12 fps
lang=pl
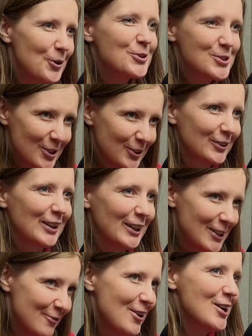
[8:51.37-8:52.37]
gruz i to
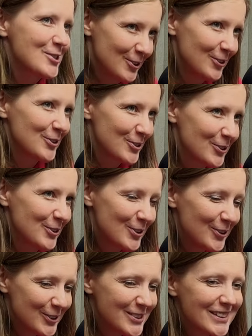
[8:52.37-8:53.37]
taki, wiesz, gruz,
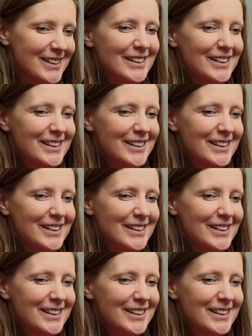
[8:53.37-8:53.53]
gruz,